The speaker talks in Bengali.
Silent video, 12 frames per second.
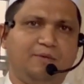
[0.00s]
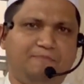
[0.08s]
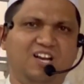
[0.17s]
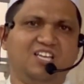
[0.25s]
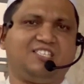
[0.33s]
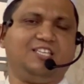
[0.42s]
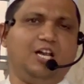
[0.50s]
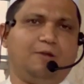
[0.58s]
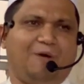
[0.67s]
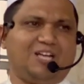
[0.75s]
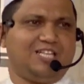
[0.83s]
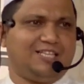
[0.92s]
ফিলিস্তিনের
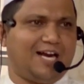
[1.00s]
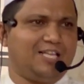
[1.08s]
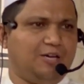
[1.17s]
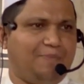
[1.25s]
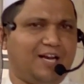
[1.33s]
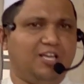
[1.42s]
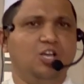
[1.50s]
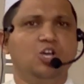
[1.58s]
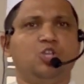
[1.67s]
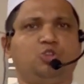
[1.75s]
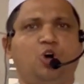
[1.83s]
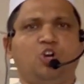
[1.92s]
পাশে দাঁড়াইতে পারি
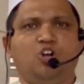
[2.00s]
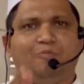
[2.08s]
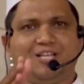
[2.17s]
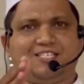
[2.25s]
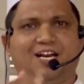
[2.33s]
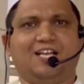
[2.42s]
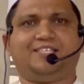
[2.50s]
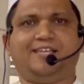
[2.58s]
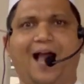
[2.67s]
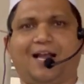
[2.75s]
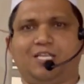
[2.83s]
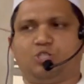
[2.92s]
ধন্যবাদ জানাচ্ছি
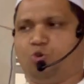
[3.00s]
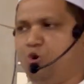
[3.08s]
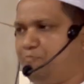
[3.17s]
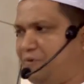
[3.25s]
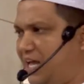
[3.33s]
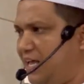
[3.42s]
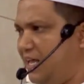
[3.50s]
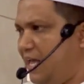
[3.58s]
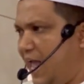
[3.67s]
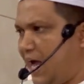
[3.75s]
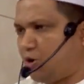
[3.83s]
আকিস গ্রুপকে এক